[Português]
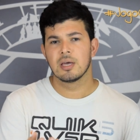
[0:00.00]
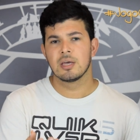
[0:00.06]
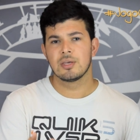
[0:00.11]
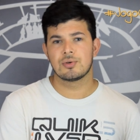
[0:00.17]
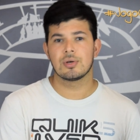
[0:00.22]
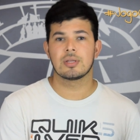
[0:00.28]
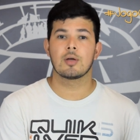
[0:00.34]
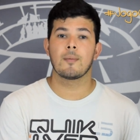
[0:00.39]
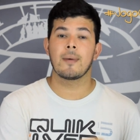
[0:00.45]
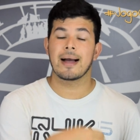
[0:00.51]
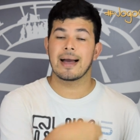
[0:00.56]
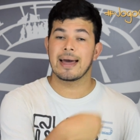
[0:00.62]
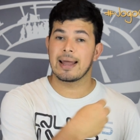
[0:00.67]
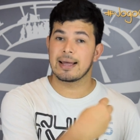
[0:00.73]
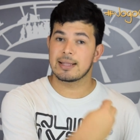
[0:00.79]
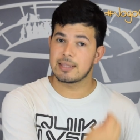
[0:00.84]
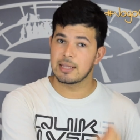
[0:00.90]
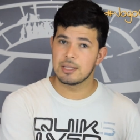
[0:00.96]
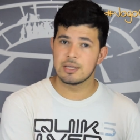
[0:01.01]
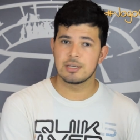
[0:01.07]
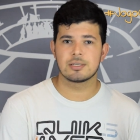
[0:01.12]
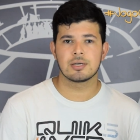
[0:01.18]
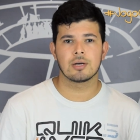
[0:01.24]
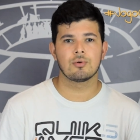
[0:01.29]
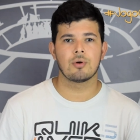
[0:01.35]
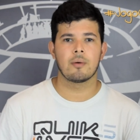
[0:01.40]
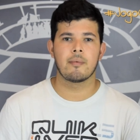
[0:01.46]
Isso é até uma
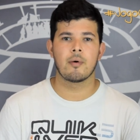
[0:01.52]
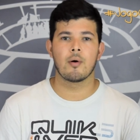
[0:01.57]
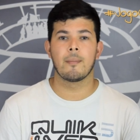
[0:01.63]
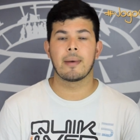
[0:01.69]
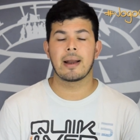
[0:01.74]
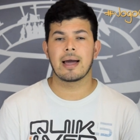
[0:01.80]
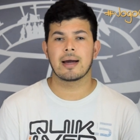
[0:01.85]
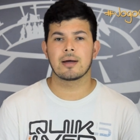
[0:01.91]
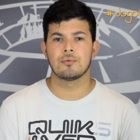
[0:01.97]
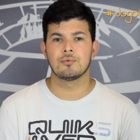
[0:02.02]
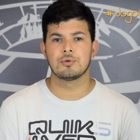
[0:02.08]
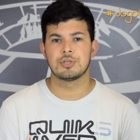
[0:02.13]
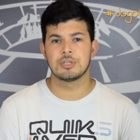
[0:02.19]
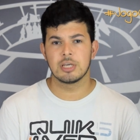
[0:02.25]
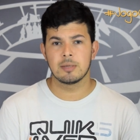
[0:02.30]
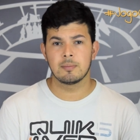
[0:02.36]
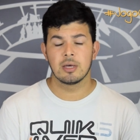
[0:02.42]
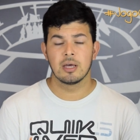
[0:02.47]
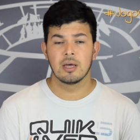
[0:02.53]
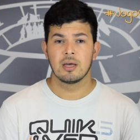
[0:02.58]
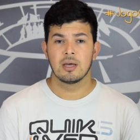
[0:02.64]
característica do Abel Braga no time,